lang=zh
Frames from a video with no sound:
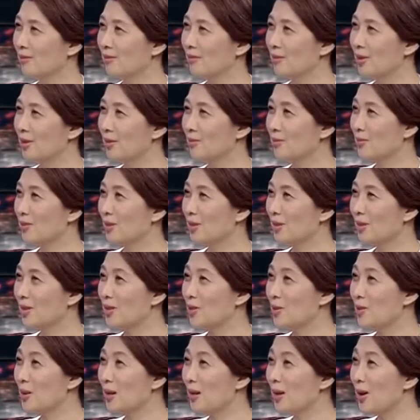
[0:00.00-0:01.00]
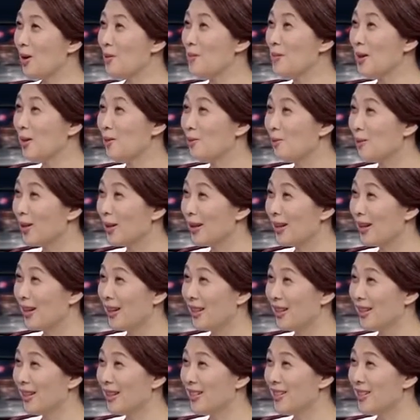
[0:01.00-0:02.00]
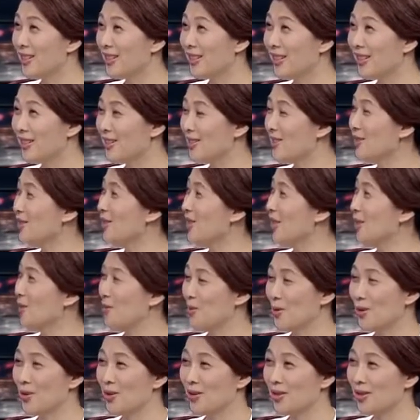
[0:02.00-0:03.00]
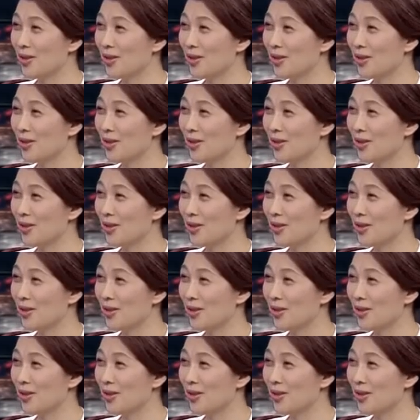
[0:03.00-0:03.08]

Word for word: 我我可以算老美国了哈，对啊，而且张老